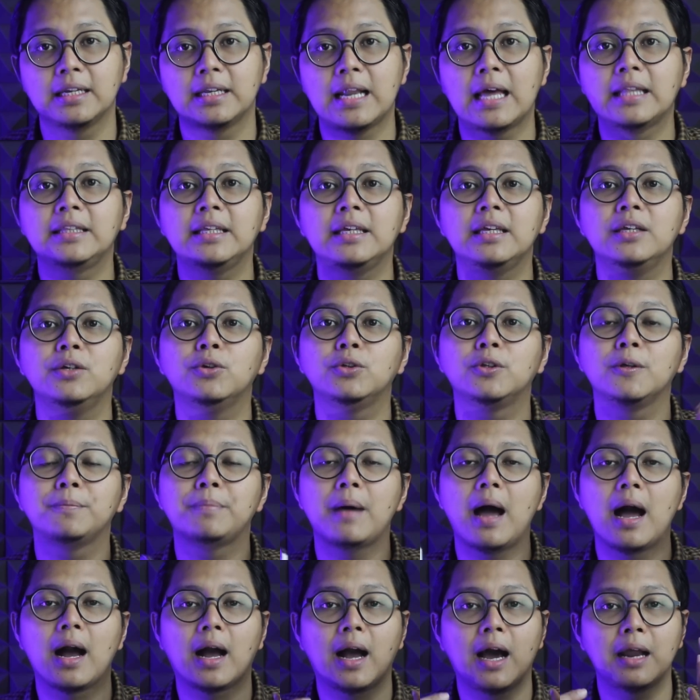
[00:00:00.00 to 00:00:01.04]
Nanti YouTube
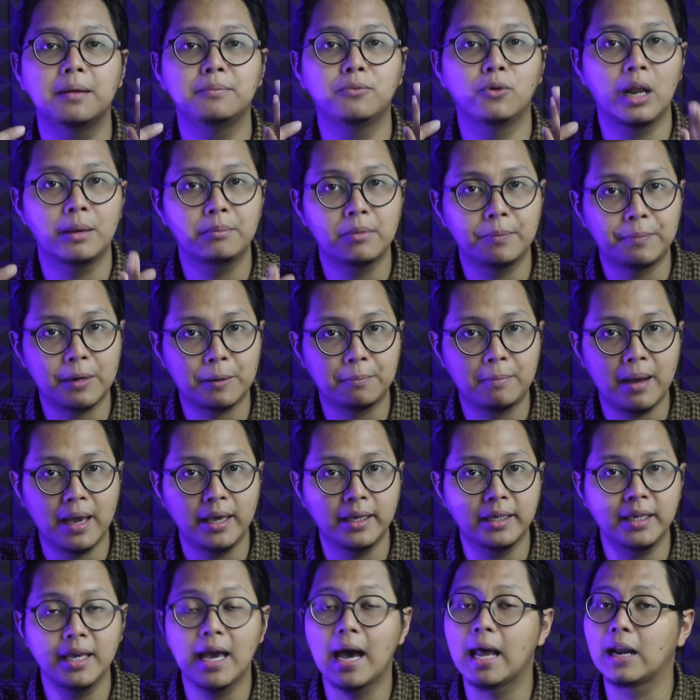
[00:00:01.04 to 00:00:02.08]
akan mulai
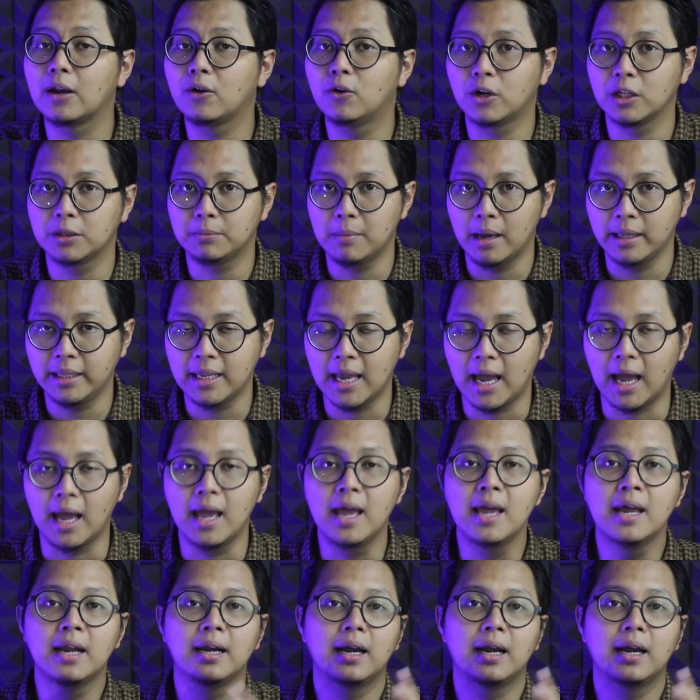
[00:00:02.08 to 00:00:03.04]
memperbaiki algoritmanya.